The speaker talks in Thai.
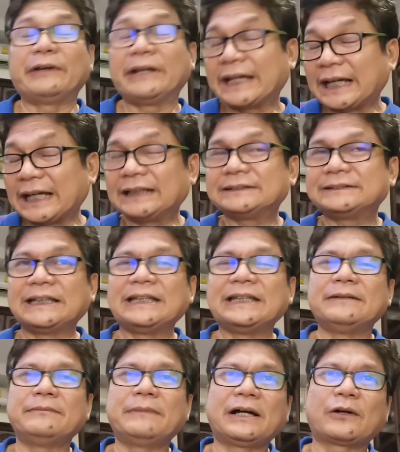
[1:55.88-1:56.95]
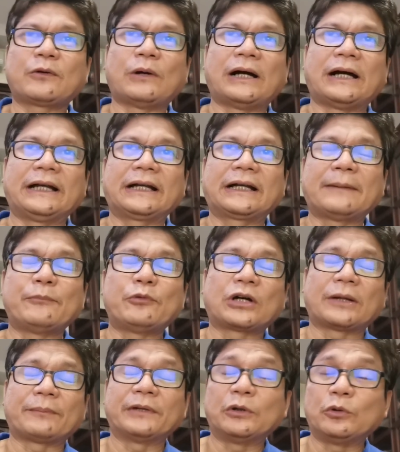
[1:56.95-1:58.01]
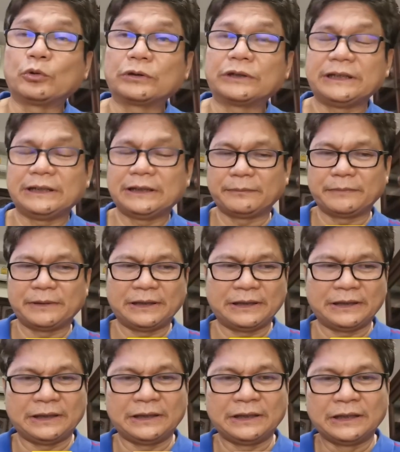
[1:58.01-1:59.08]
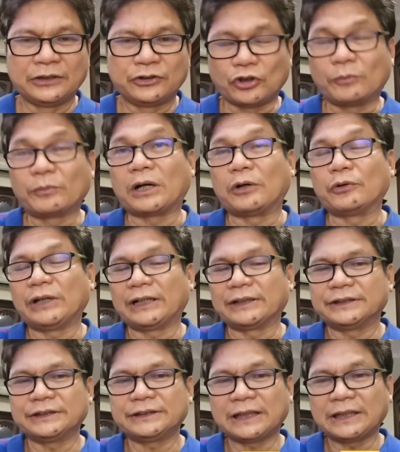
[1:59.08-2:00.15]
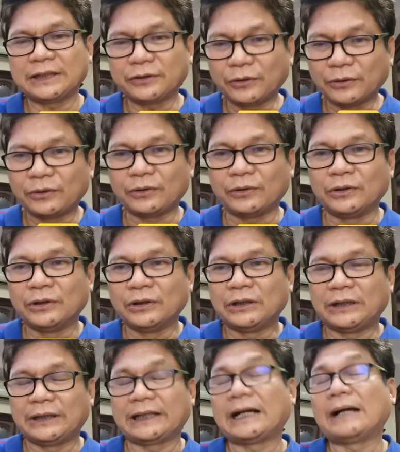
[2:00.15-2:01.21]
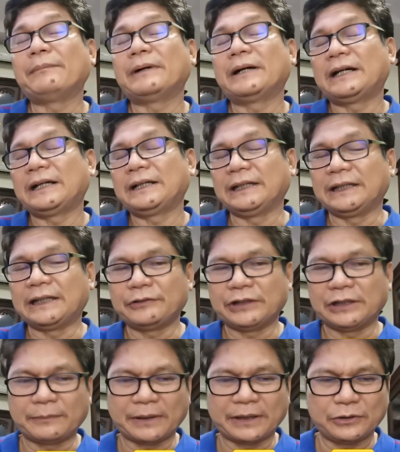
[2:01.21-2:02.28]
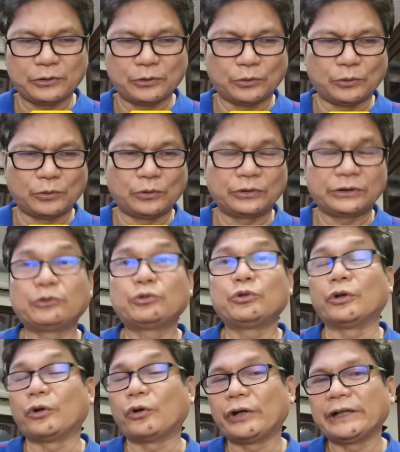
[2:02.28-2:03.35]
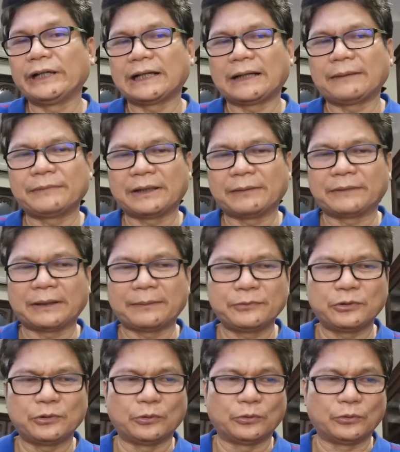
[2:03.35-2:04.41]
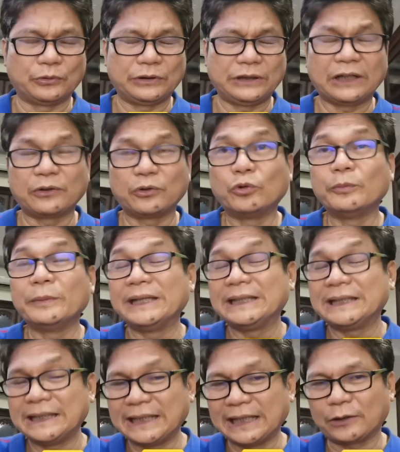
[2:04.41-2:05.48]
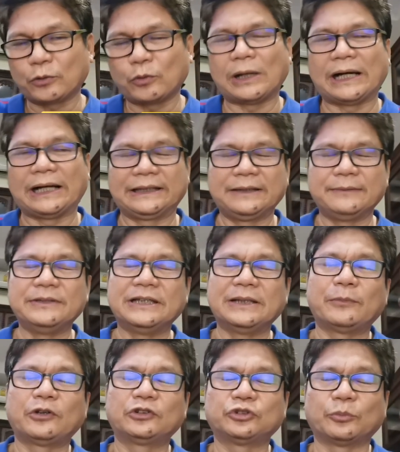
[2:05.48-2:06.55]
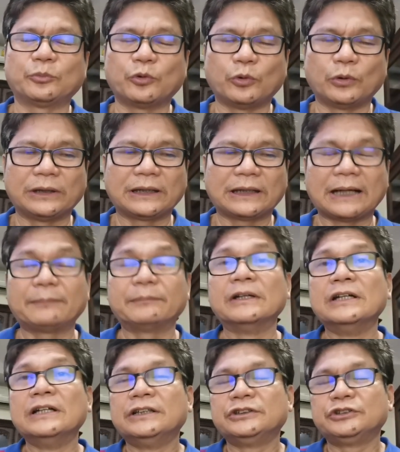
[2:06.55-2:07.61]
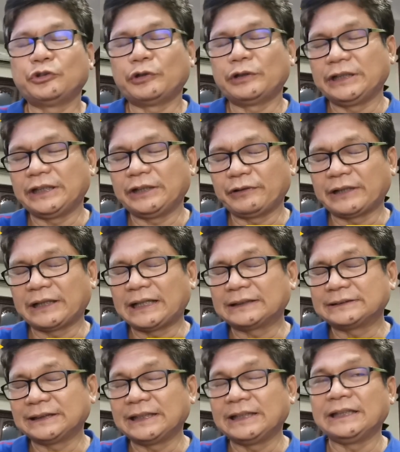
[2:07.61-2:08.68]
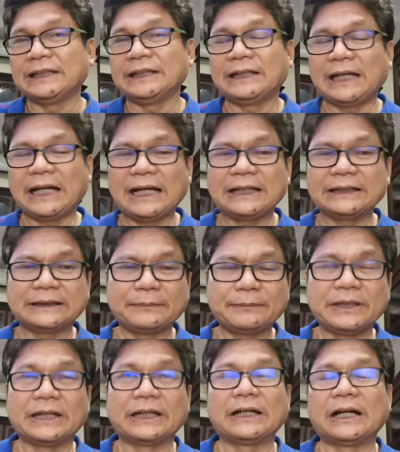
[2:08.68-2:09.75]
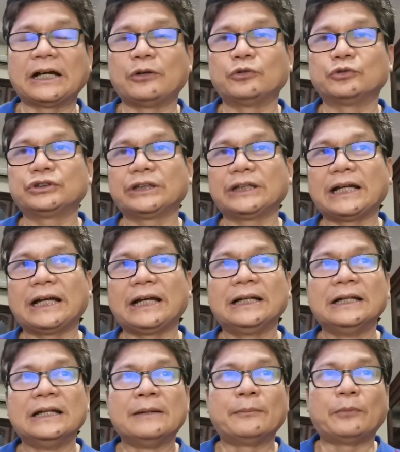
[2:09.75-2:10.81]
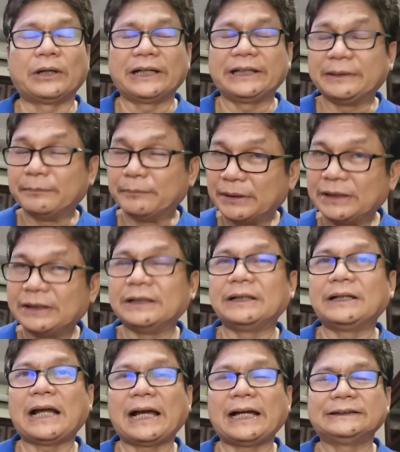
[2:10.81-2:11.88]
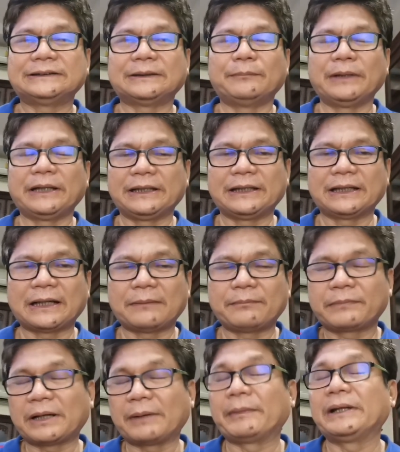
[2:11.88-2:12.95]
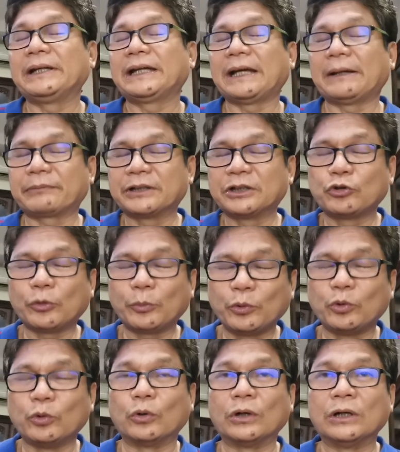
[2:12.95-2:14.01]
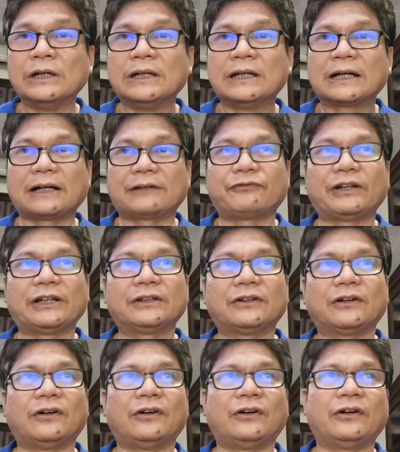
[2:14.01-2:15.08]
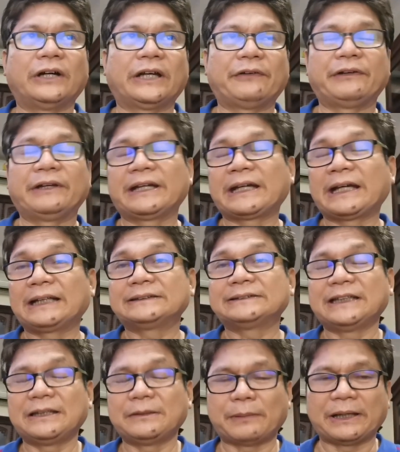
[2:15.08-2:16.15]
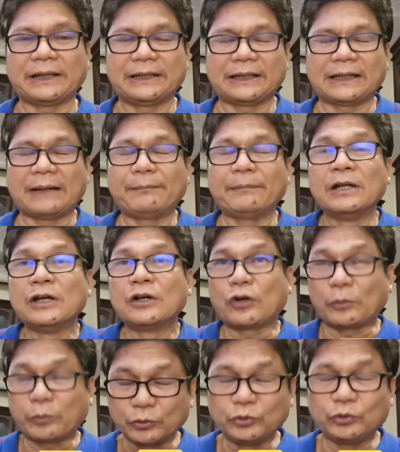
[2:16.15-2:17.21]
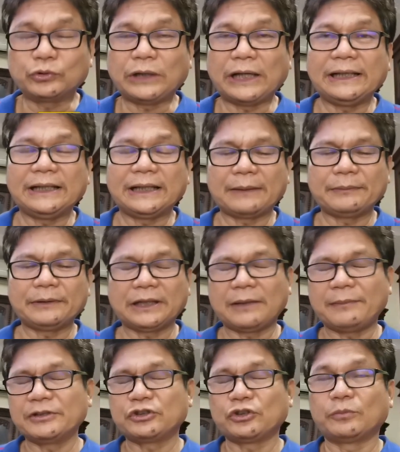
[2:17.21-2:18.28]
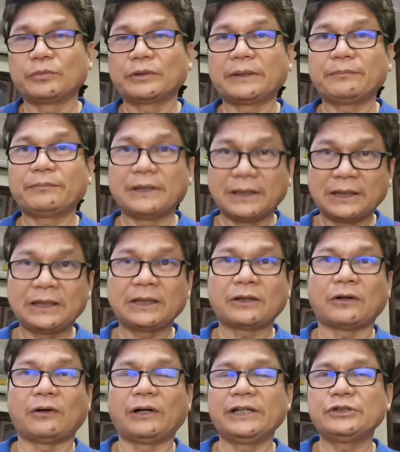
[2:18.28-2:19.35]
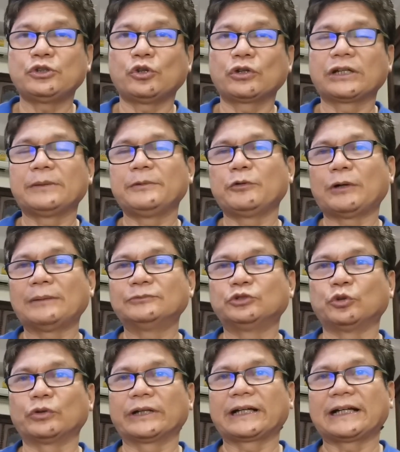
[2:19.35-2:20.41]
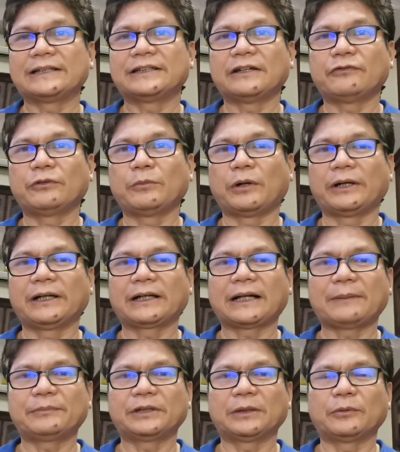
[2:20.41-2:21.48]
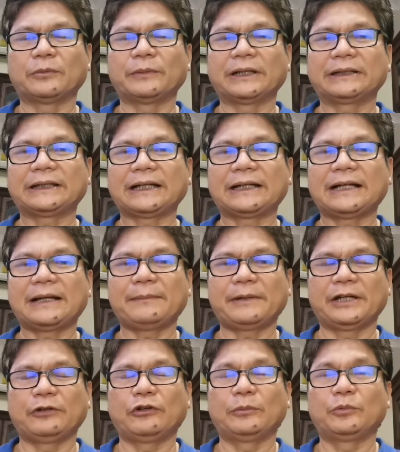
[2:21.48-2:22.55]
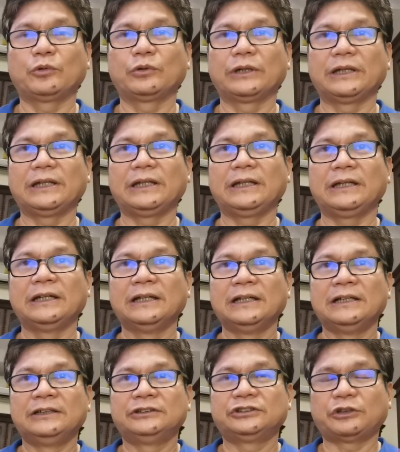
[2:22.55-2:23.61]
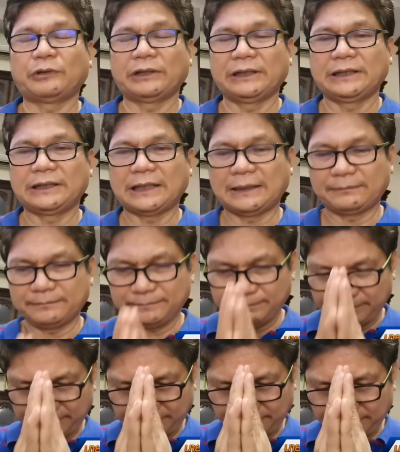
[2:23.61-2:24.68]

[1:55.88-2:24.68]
LA Galaxy มากกว่านะครับบวกกับแนวลุกที่ยังมีจอมเก๋าอย่างชิจาริโตนะครับ อดีตดาวยิงแมนยูเจ้าถั่วน้อยนะครับ นำทัพอยู่ยังดูมีทีเด็ดกว่าทีมเยือนพอสมควรนะครับช่วงนี้เอเวกาแล็กซี่น่าจะเบียดเอาชนะปอลแลนด์ทิมเบอร์ได้สำเร็จนะครับกับแฮนดิแคปครึ่งครบลูกกัดฟันต่อ LA Galaxy ไปนะครับขอบคุณทุกท่านนะครับที่เข้ามาชมคลิปนี้ขอให้โชคดีมีความสุขในการเชียร์ฟุตบอลนะครับเจอผมนายตัดได้ใหม่ในวันพรุ่งนี้ สวัสดีครับ